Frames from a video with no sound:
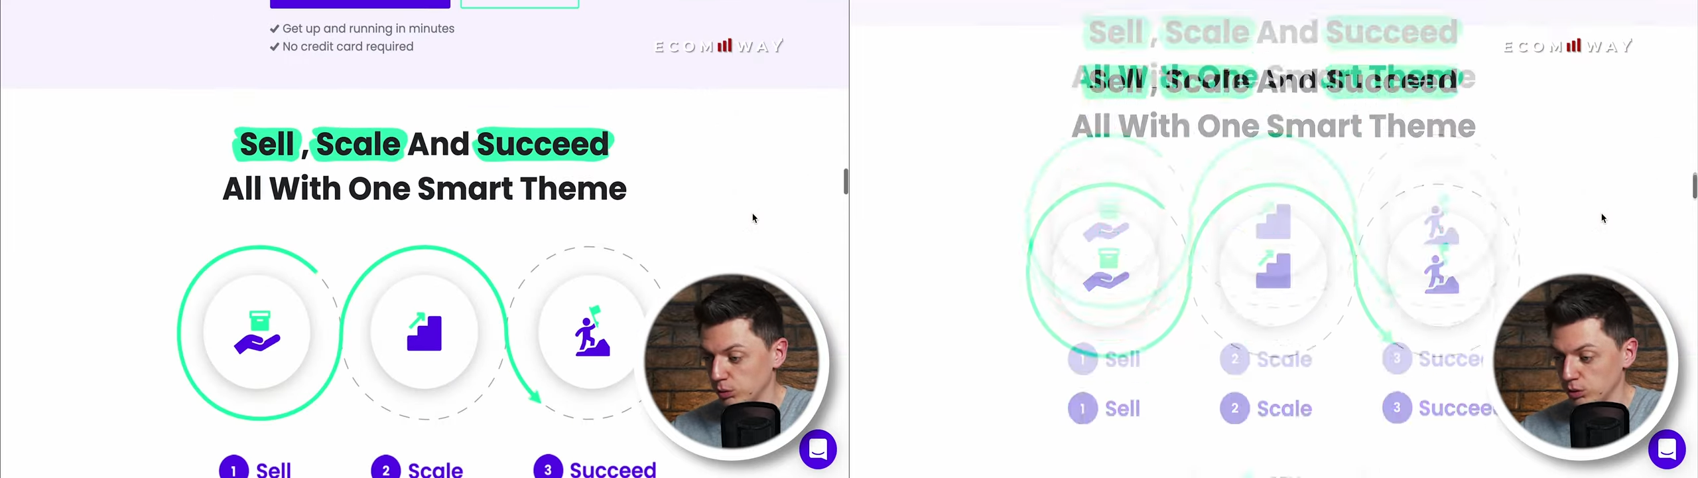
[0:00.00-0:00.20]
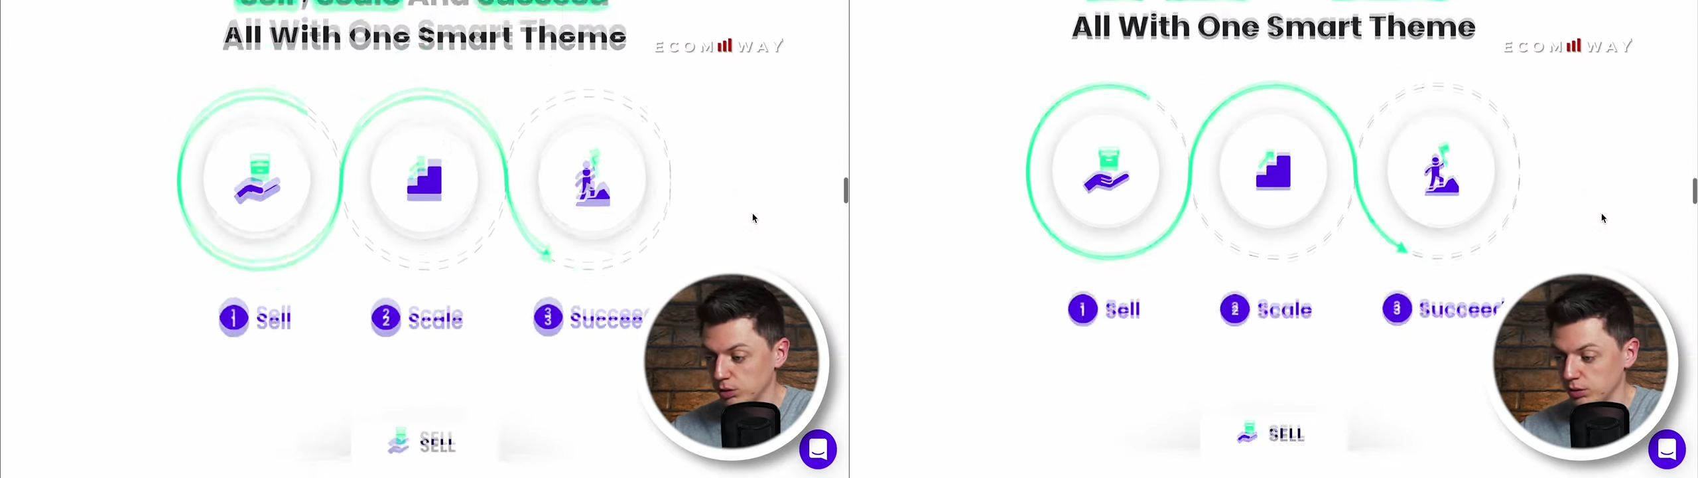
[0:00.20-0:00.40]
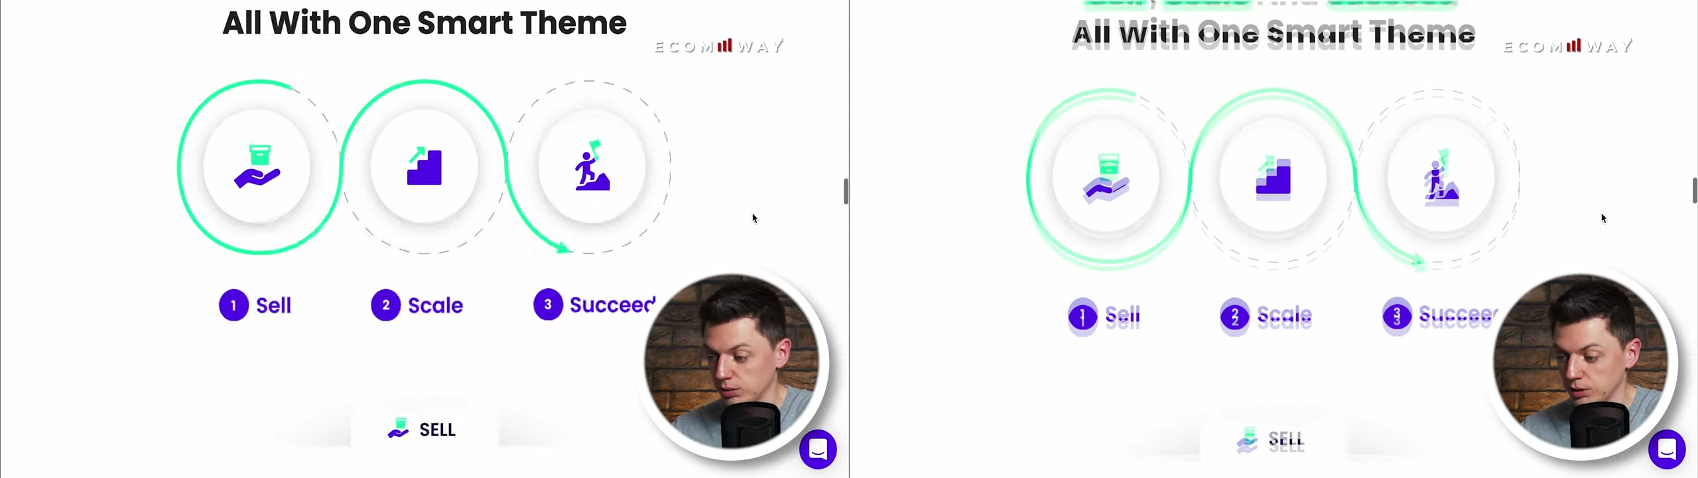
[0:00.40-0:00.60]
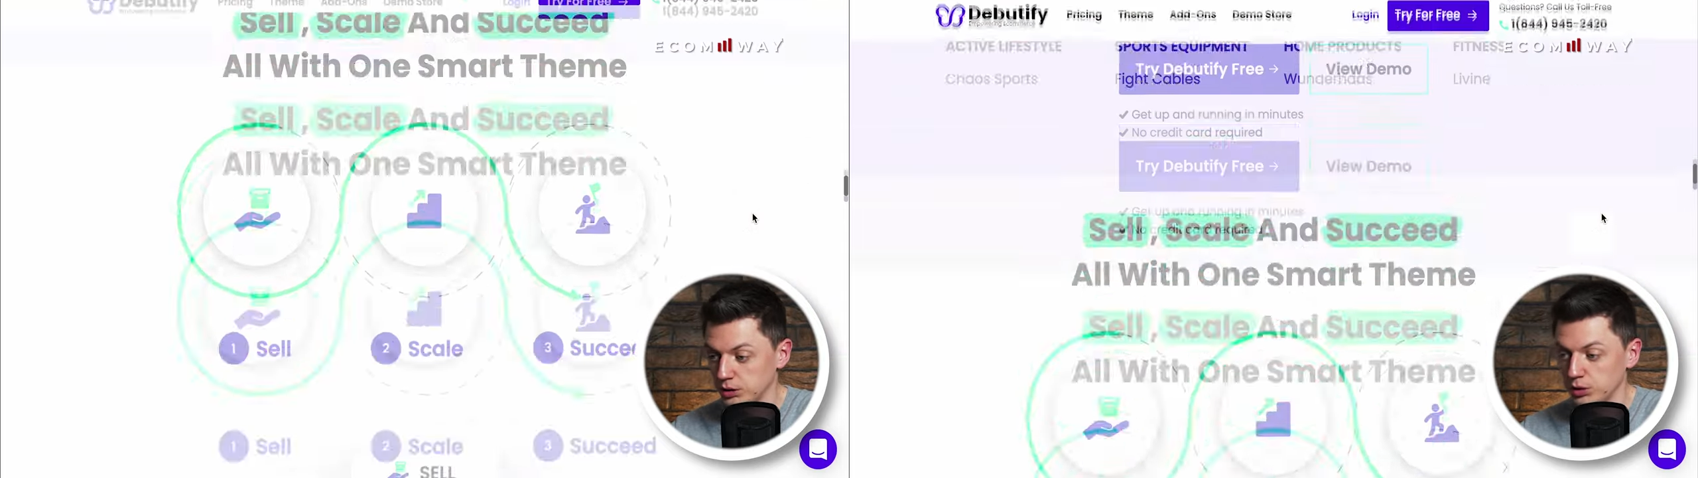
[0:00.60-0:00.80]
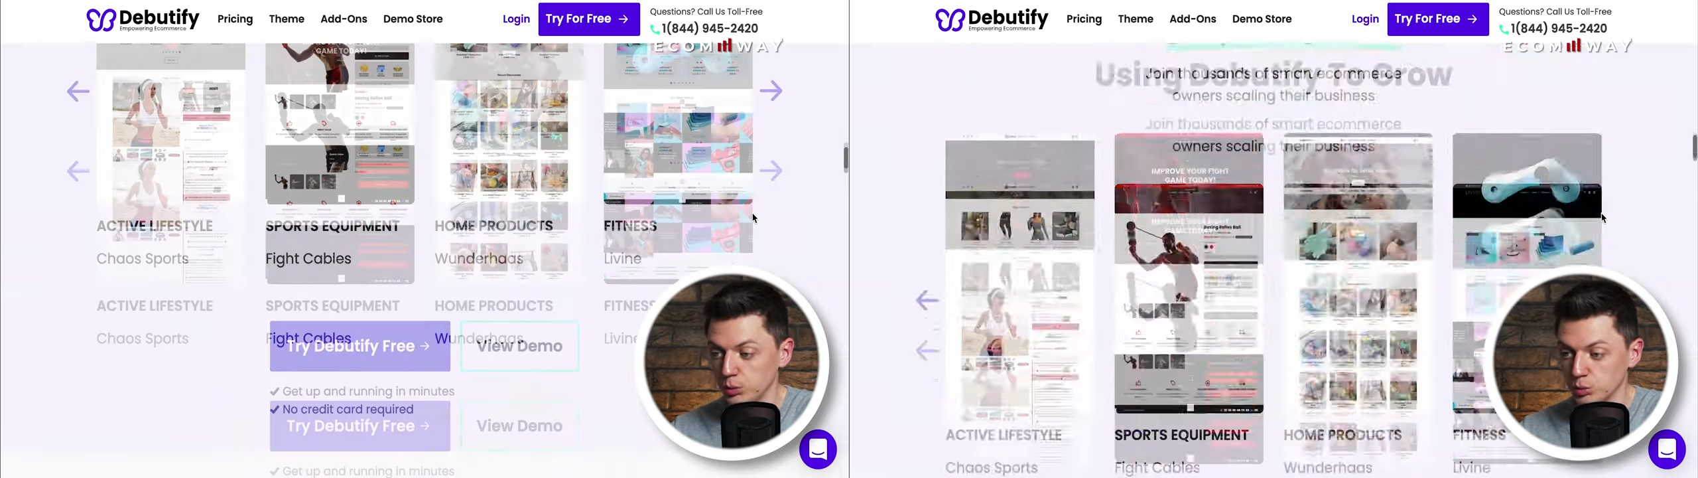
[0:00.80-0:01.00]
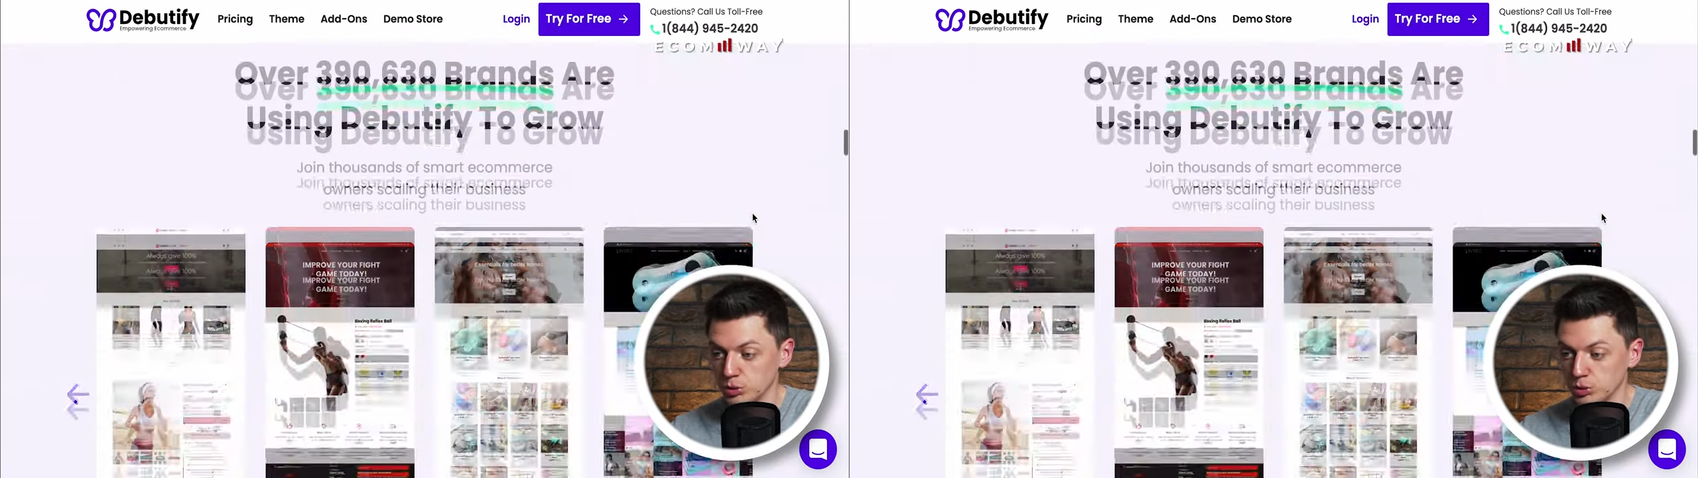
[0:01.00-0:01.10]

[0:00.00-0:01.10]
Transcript: no to jeśli już,